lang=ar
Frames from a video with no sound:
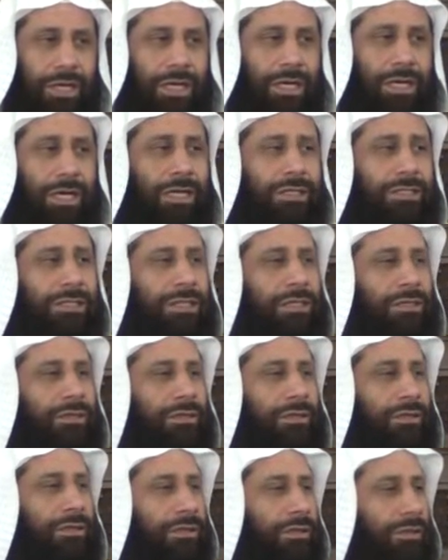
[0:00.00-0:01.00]
الأصل
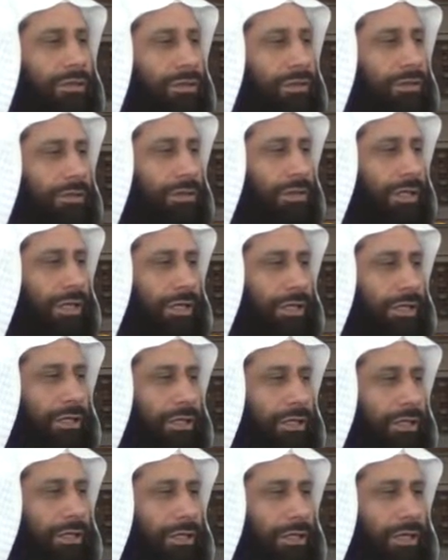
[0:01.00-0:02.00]

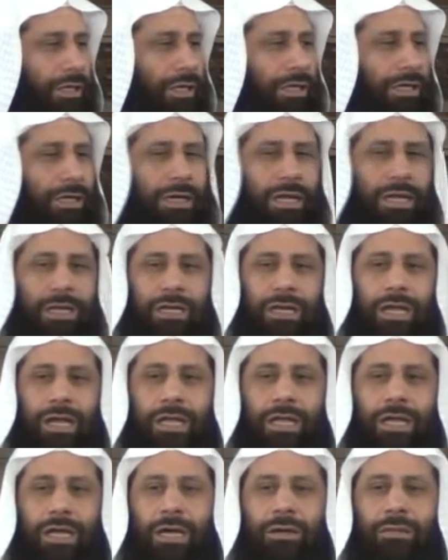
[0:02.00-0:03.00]
يعني أن, أن, أن
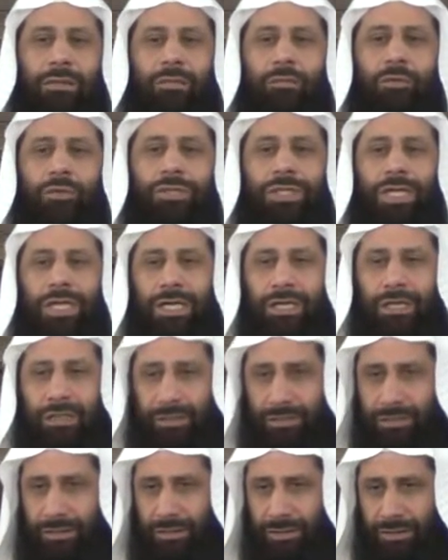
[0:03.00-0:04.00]
هذا أمر مشتهر
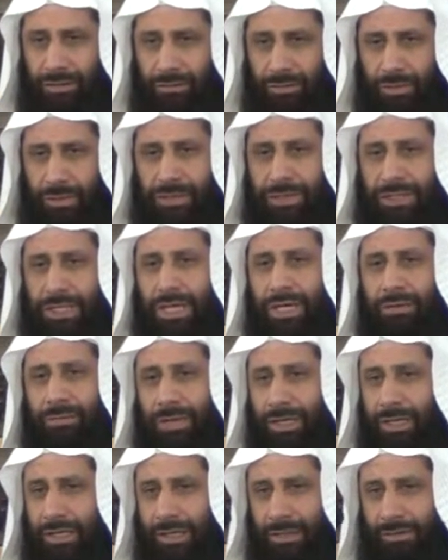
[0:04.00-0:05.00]
في السلام
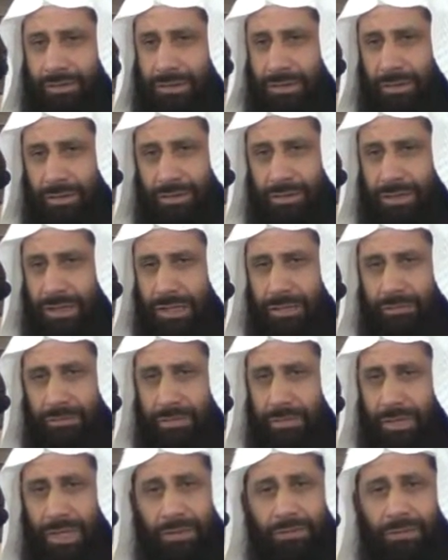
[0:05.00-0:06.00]
على النبي صلى الله عليه وسلم
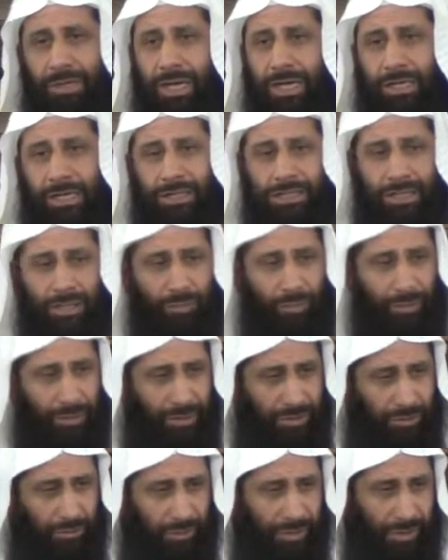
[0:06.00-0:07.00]
قبل أن يسألوا هذا
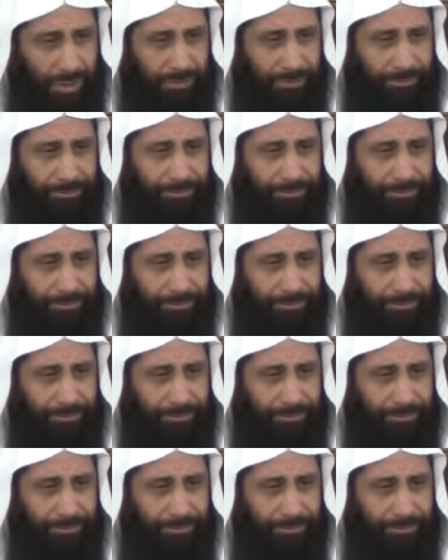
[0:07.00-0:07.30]
السؤال